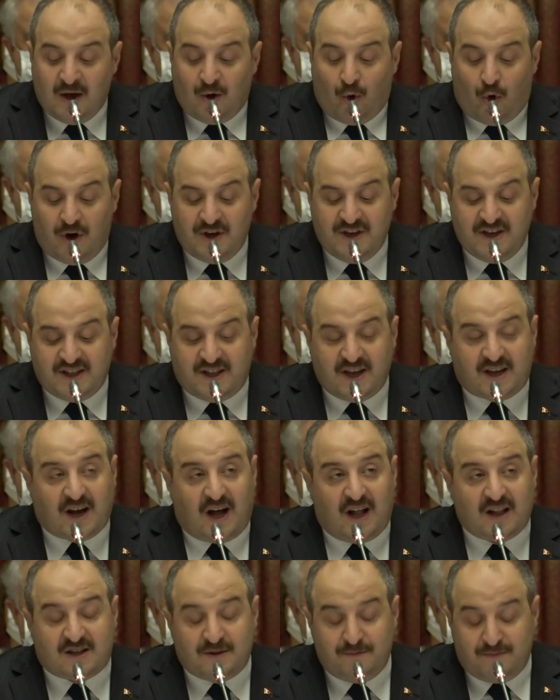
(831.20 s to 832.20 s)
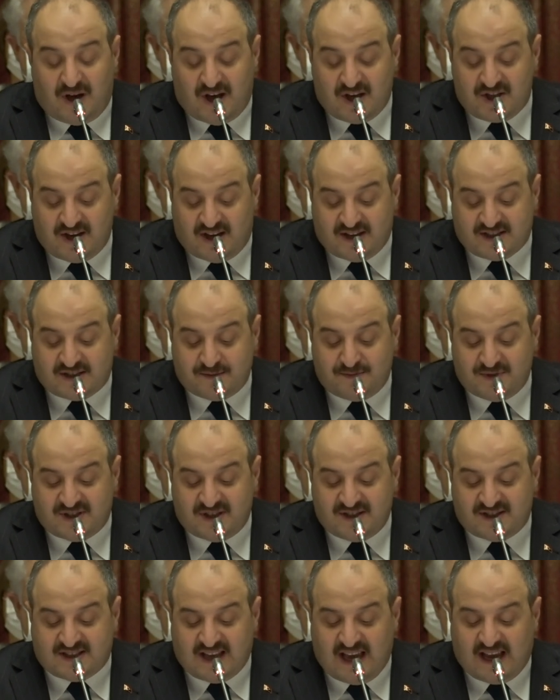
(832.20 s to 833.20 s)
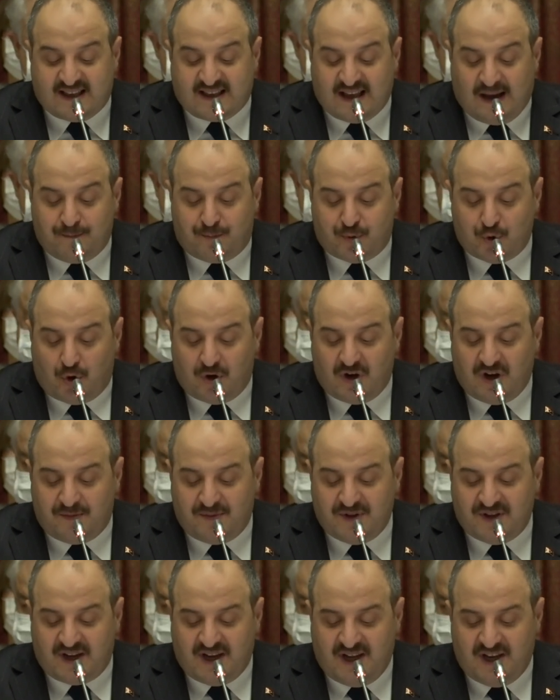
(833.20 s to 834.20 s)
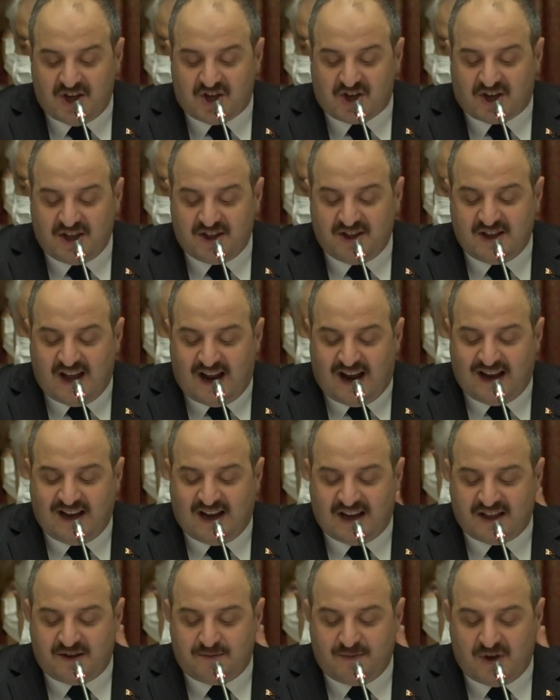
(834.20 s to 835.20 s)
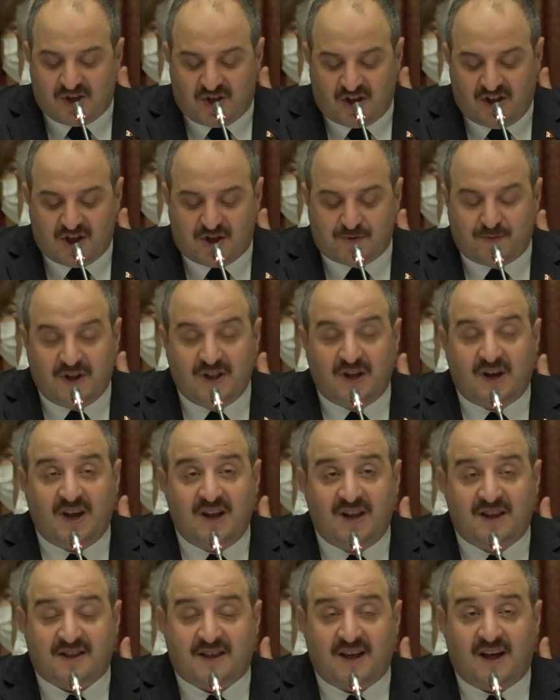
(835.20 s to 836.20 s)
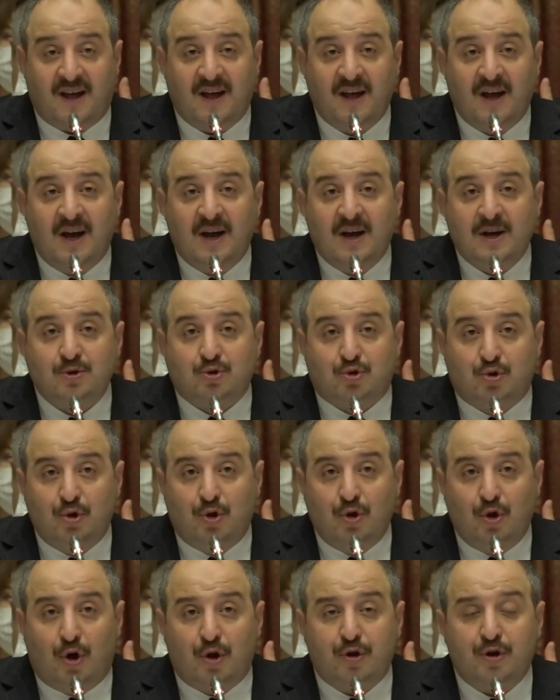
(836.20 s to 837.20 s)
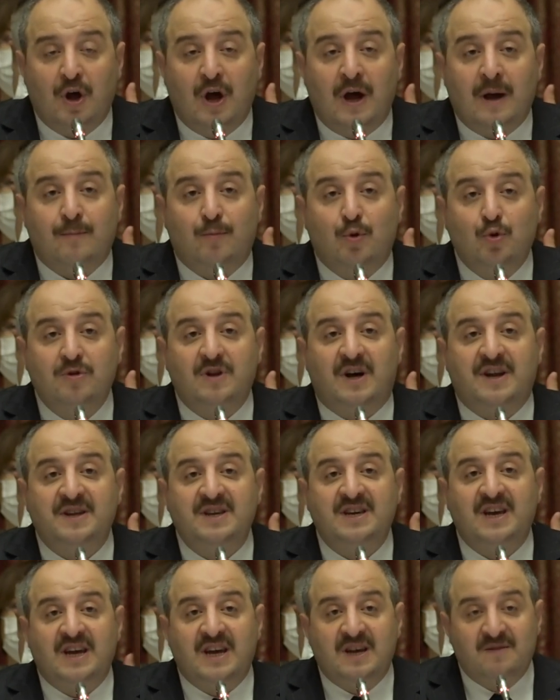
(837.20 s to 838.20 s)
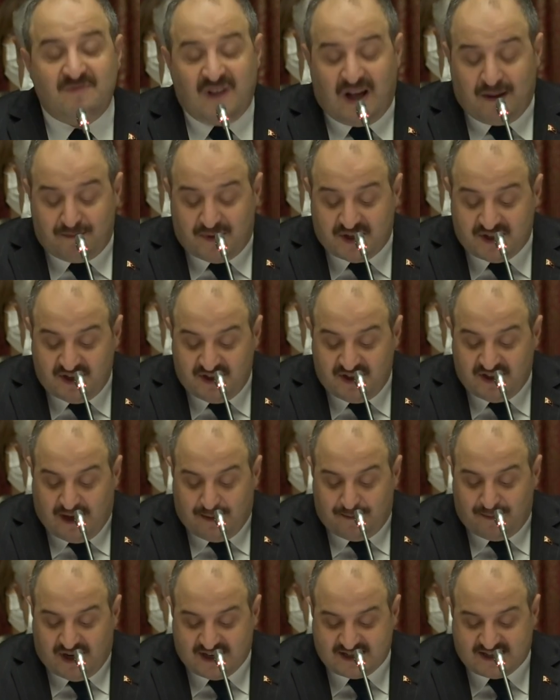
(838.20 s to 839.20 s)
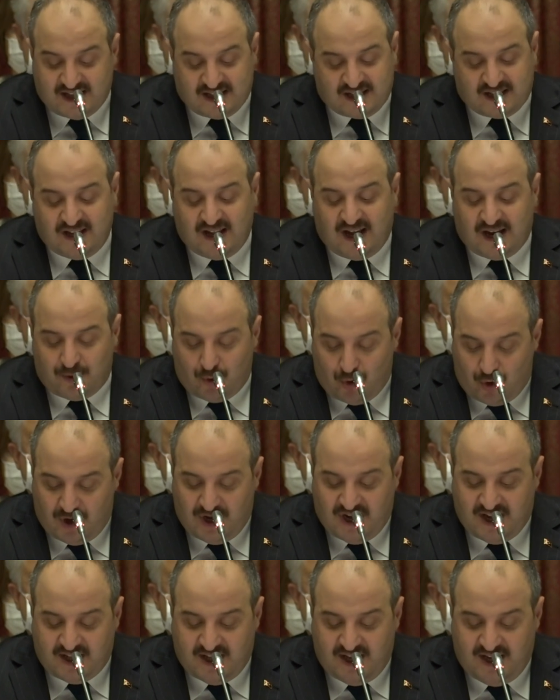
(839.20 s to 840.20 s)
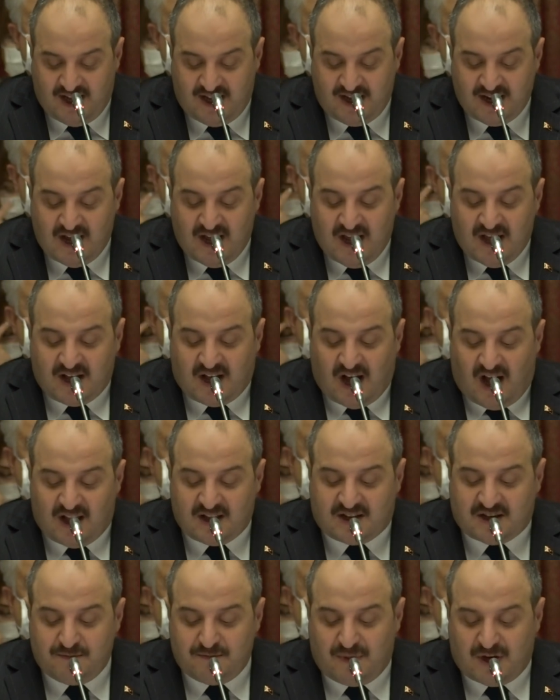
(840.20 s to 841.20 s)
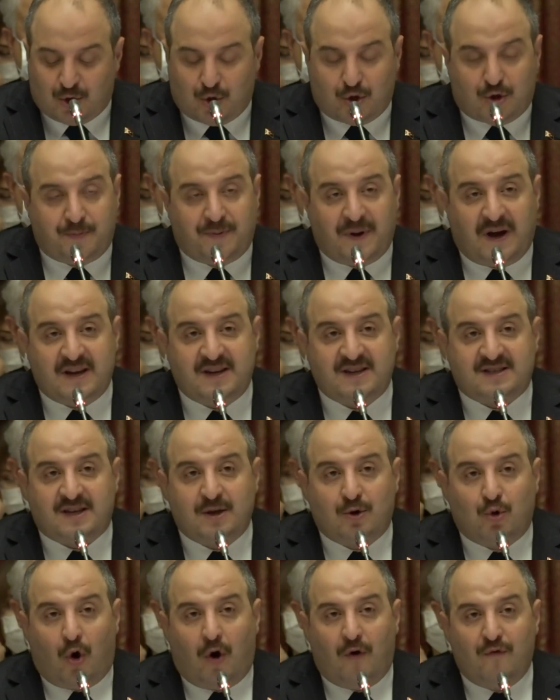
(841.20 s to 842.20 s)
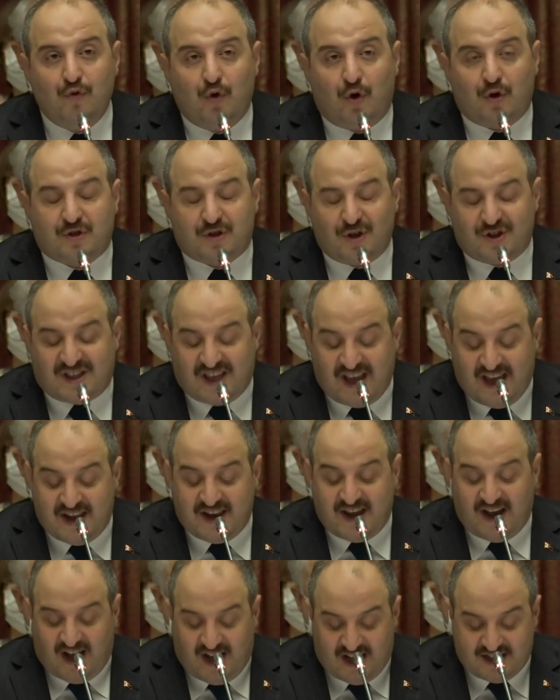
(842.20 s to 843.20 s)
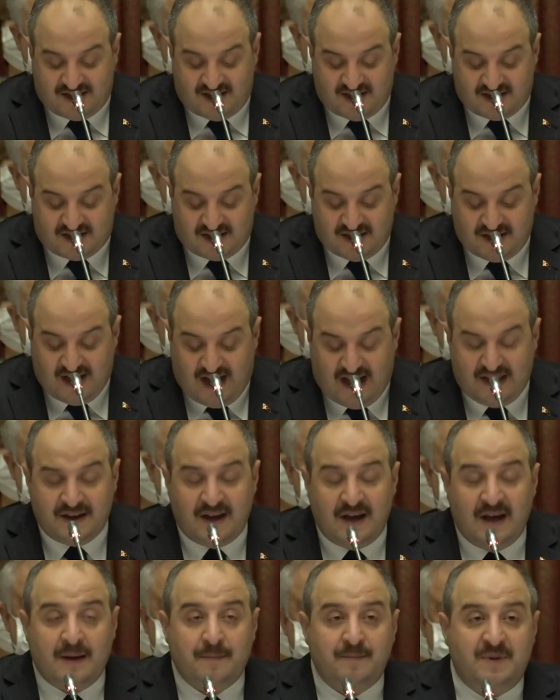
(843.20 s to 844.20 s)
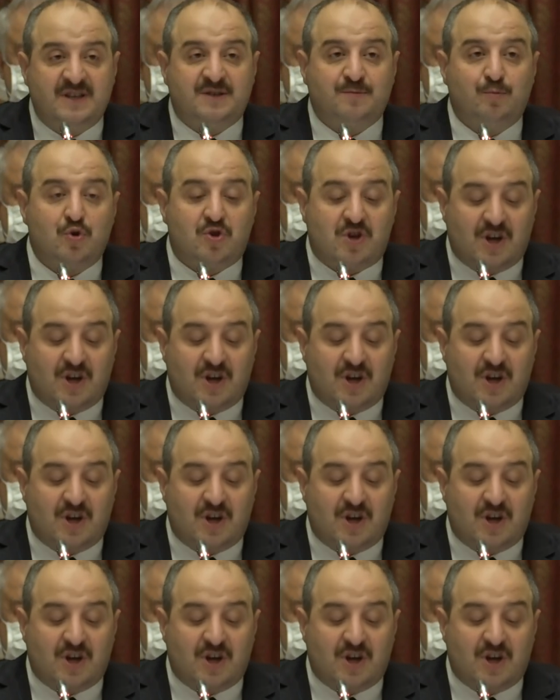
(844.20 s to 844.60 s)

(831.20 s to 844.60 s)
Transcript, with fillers: 17 Kalkınma Ajansımızın 80 programına ilişkin değerlendirme çalışmaları ise sürüyor. Bunların yayınlanmadığından bahsettiler. Öyle değil. Kalkınma Kütüphanesi gov.tr adresinden biz bu